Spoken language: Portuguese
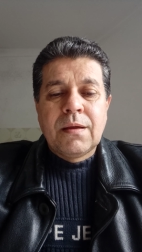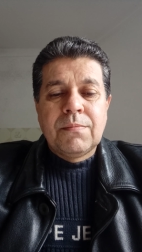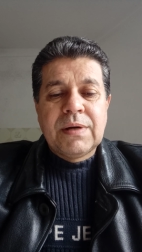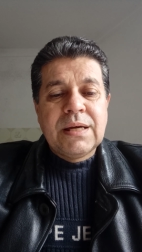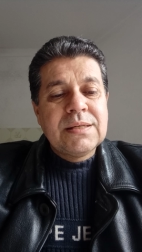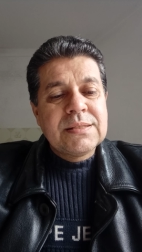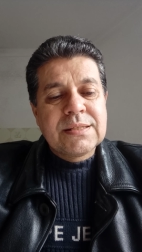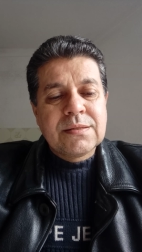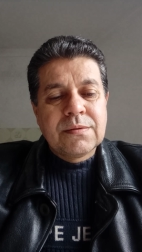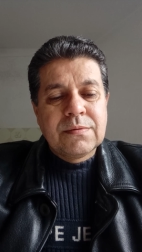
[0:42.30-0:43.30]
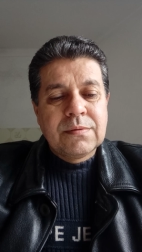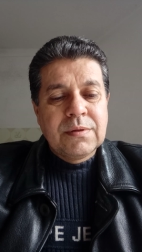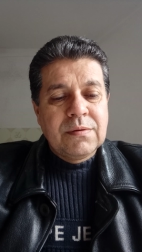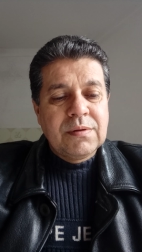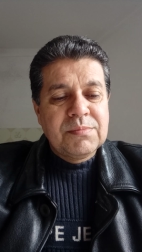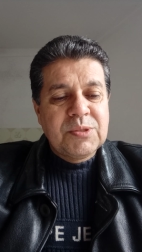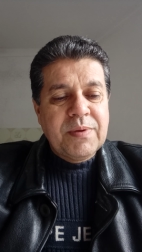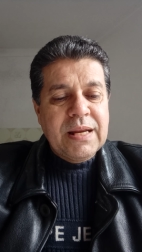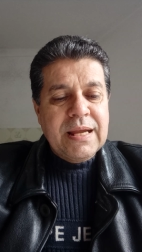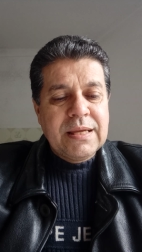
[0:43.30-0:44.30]
Mas vamos
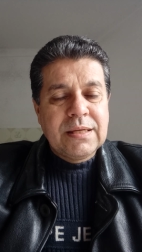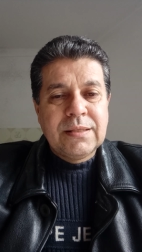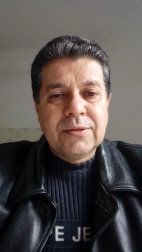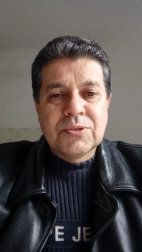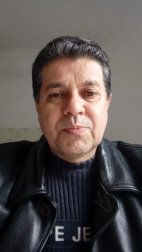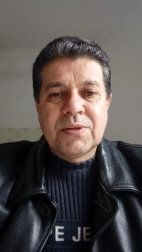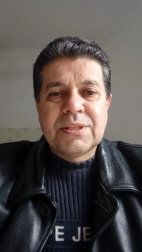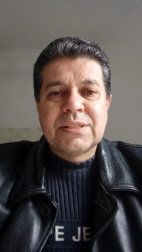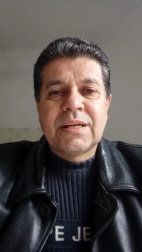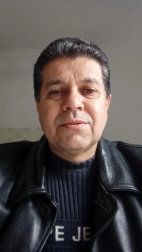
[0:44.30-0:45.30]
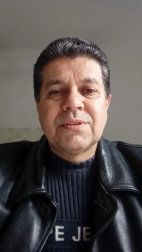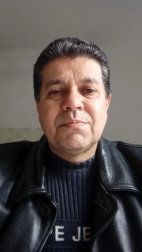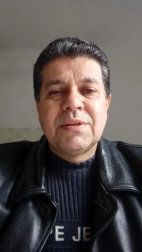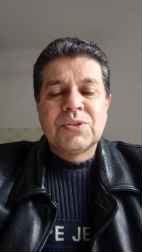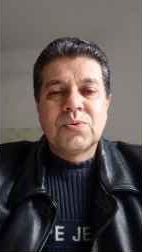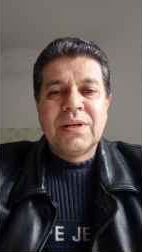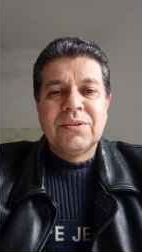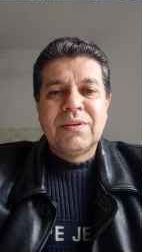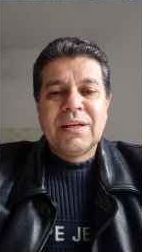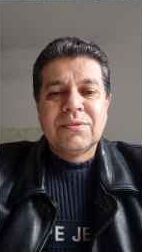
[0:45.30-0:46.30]
esperar aí que Deus possa estar nos
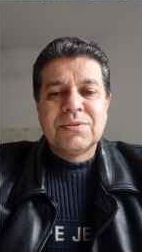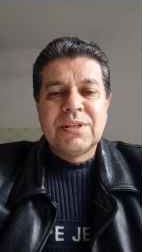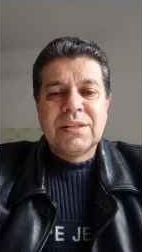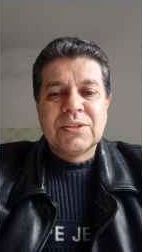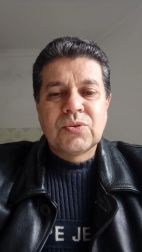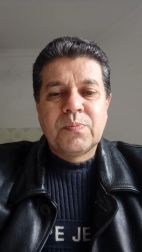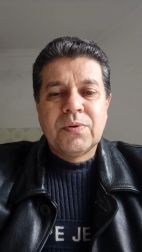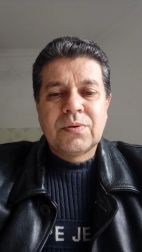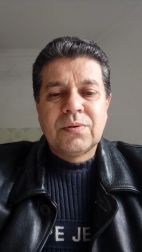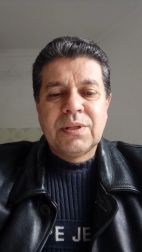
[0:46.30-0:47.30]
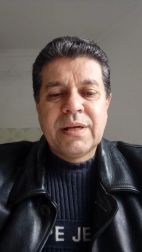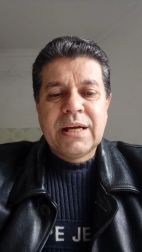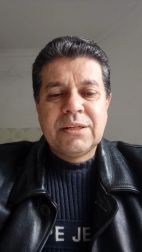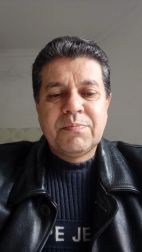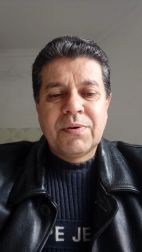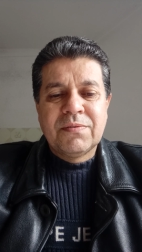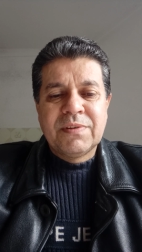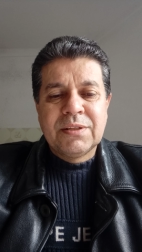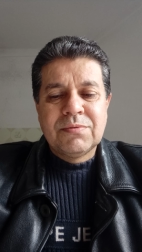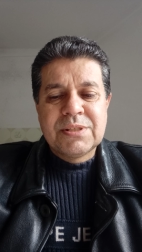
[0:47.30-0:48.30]
abençoando, né? Nos dando essa oportunidade,
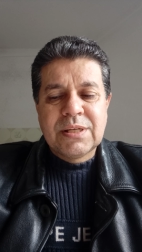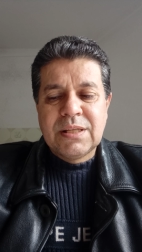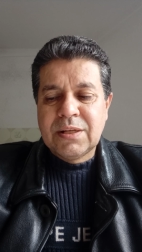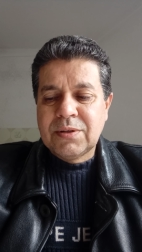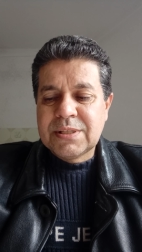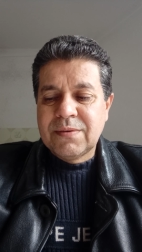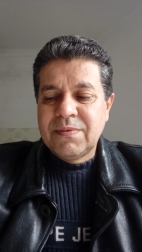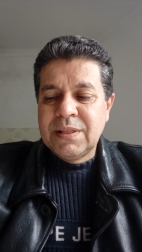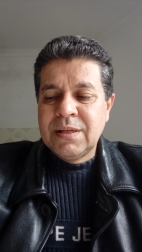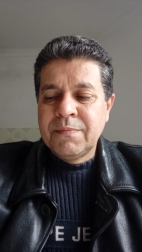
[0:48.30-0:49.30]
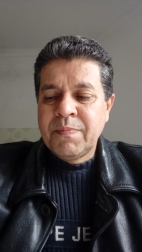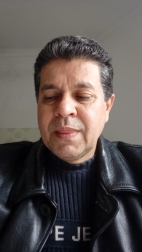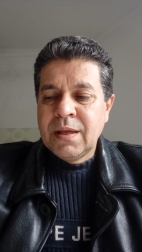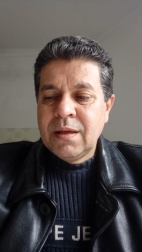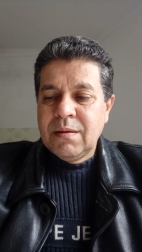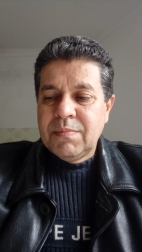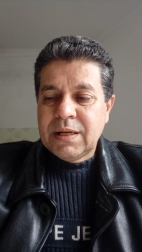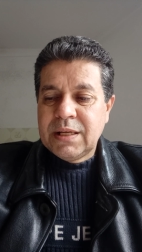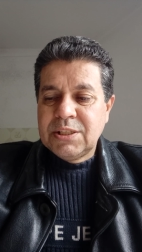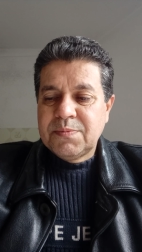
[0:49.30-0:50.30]
provendo isso aí na nossa vida,
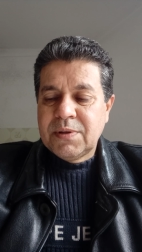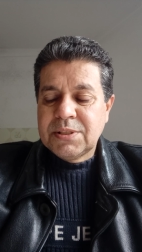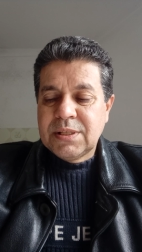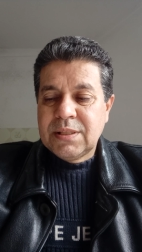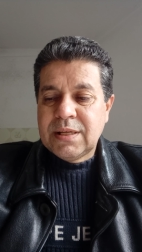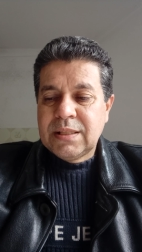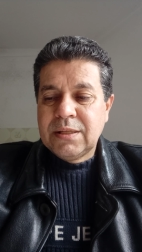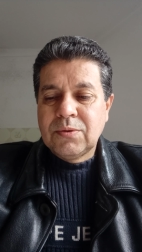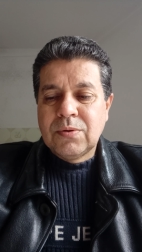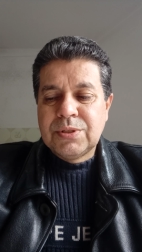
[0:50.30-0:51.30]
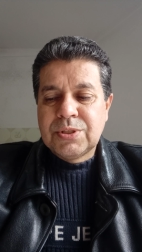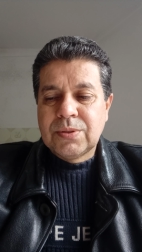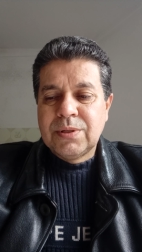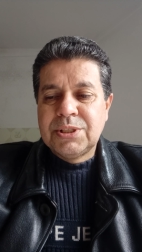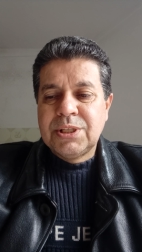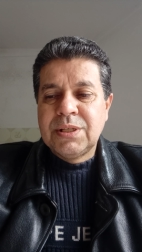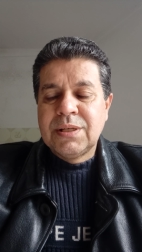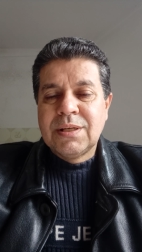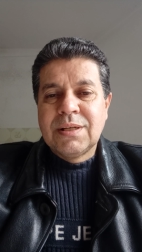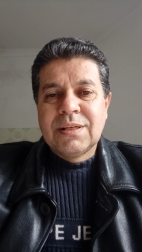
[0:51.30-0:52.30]
para que a gente possa estar tá tendo condições de,
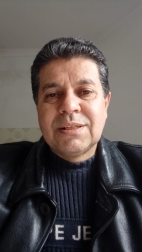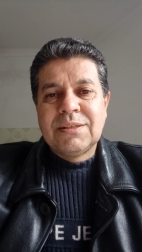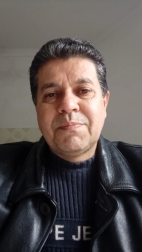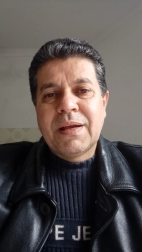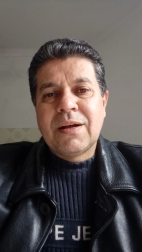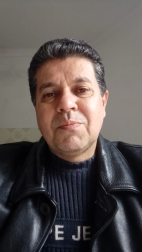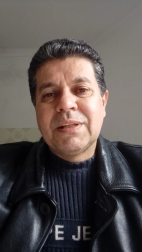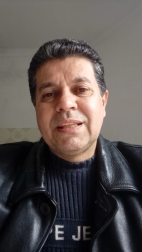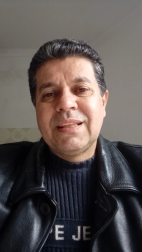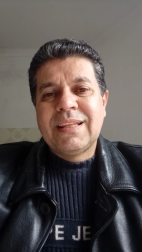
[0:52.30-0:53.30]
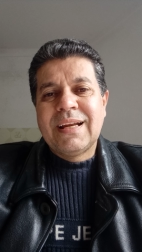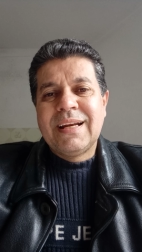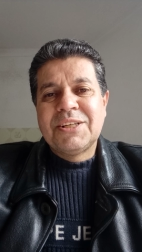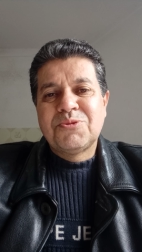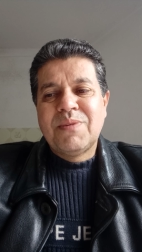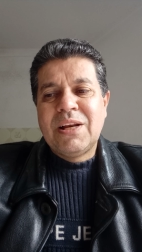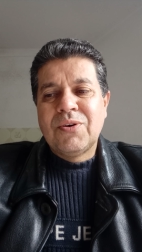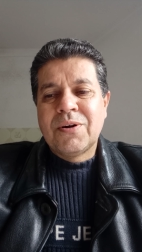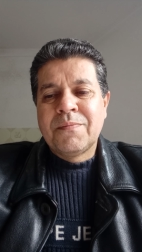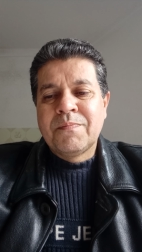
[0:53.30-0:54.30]
de pegar uma internet
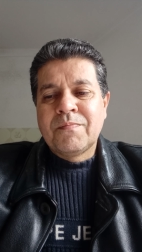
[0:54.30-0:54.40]
melhor.